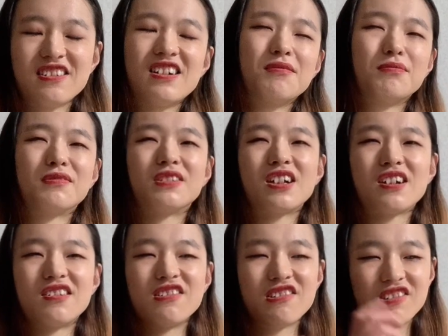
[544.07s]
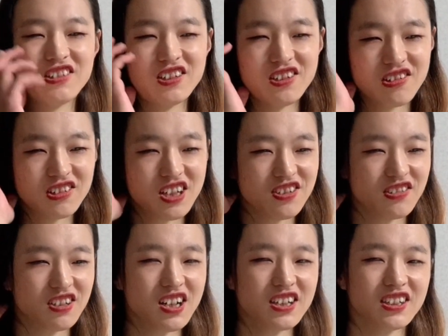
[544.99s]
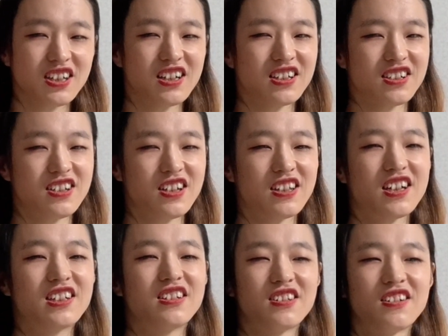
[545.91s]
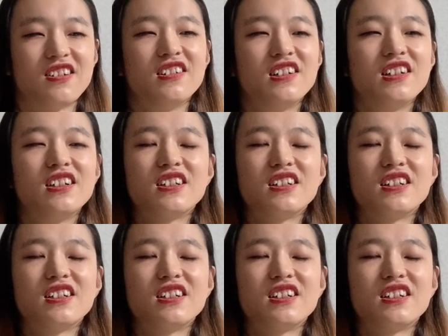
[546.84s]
それはもうなんか緑内障に限った話じゃないんですよ。